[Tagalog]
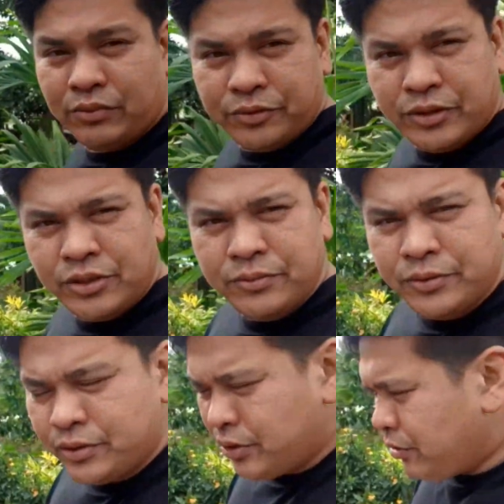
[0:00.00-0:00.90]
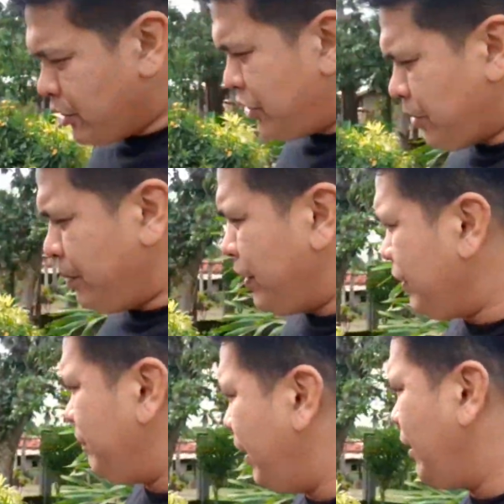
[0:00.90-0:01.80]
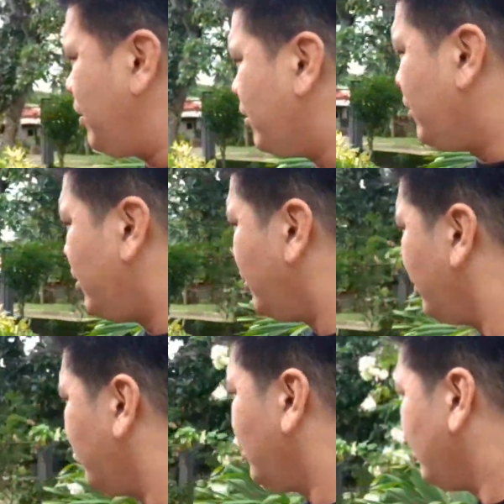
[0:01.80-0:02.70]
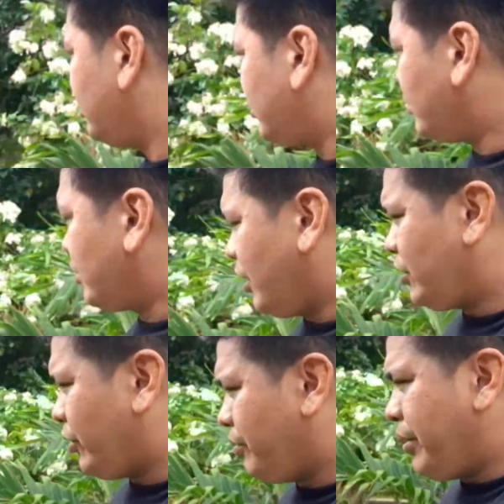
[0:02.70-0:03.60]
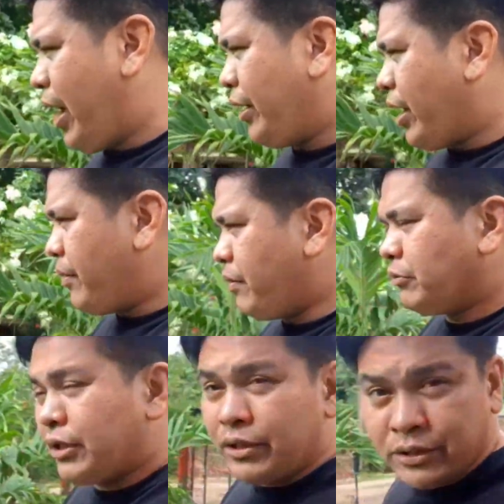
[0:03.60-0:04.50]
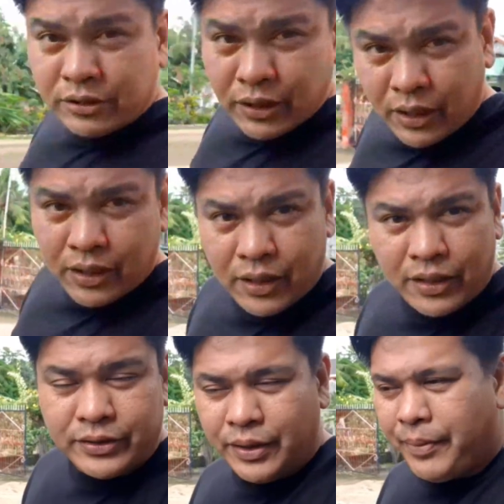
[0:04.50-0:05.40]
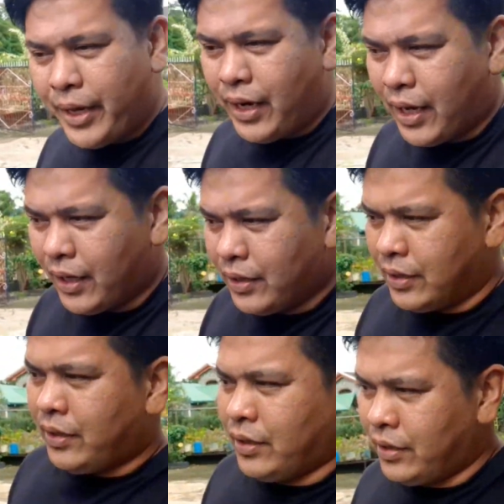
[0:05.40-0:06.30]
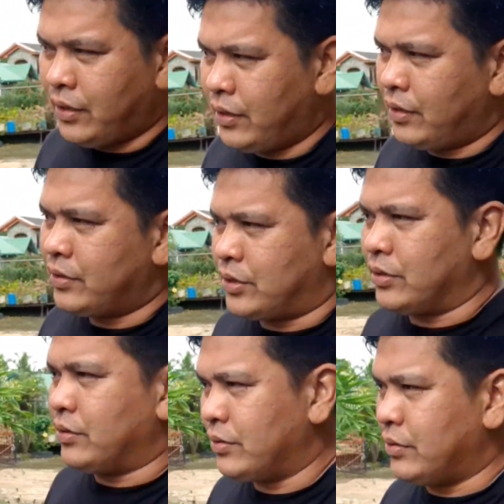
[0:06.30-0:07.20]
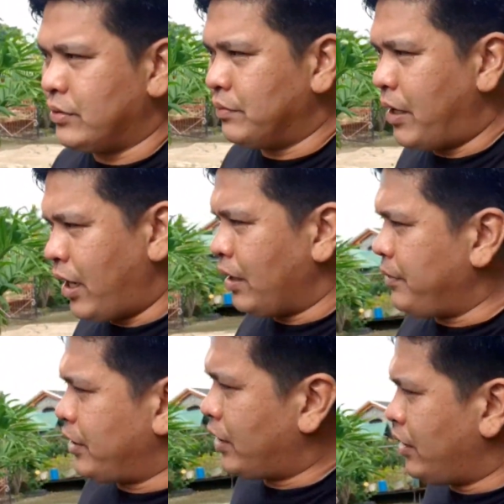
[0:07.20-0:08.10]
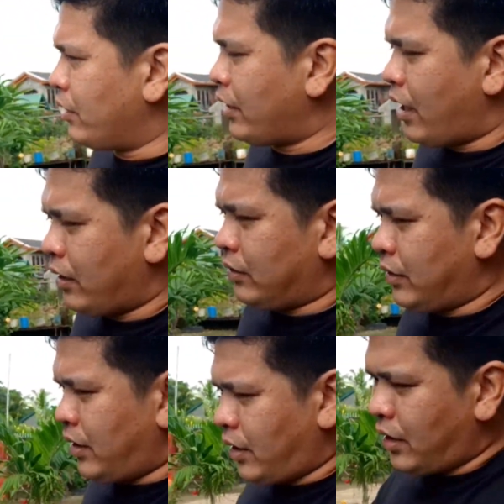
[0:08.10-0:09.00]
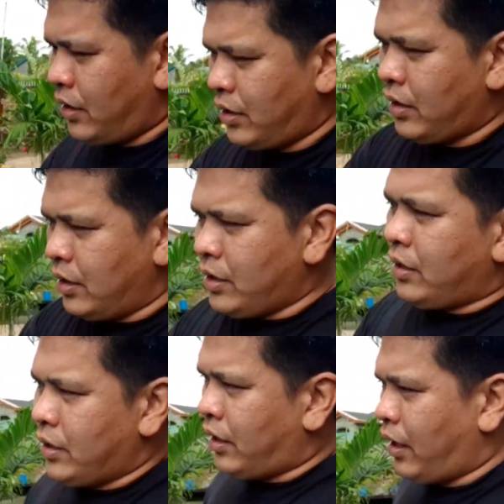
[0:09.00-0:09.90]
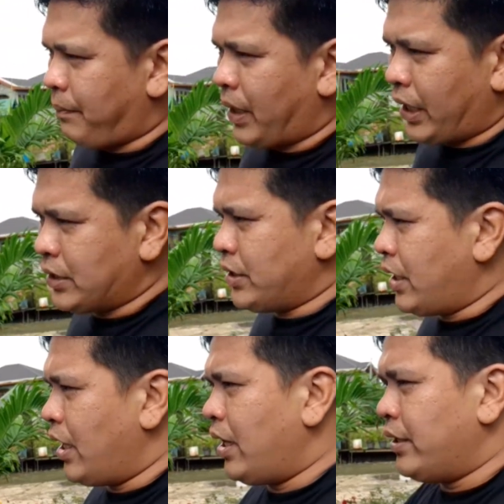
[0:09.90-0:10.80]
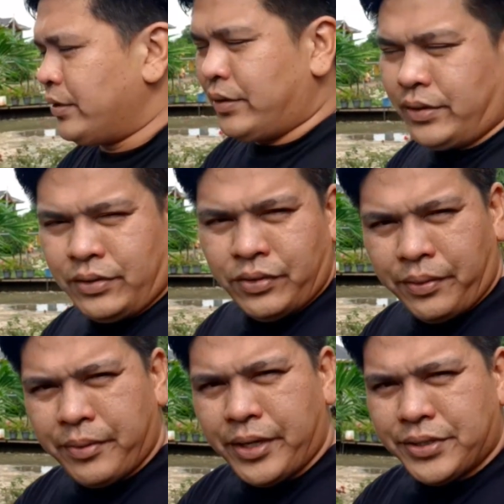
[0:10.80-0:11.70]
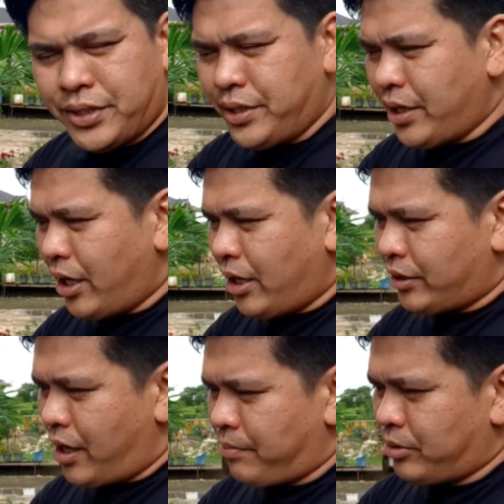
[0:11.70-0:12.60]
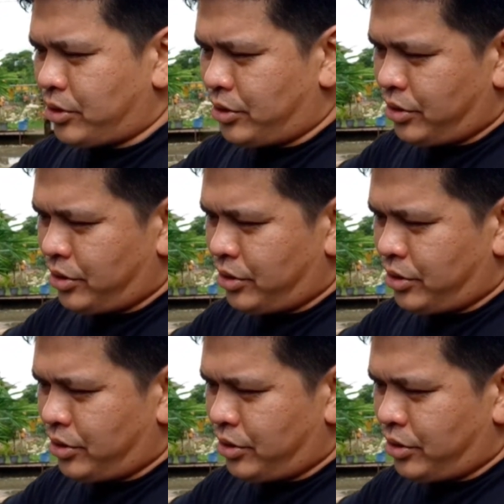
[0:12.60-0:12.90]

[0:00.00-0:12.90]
ito muna siguro yung simpleng vlog ko so ganito yung biyahe namin mapunta dito sa Sabela so dumaan kami ng ano ng uh, uh, Pangasinan Nueva Ecija tapos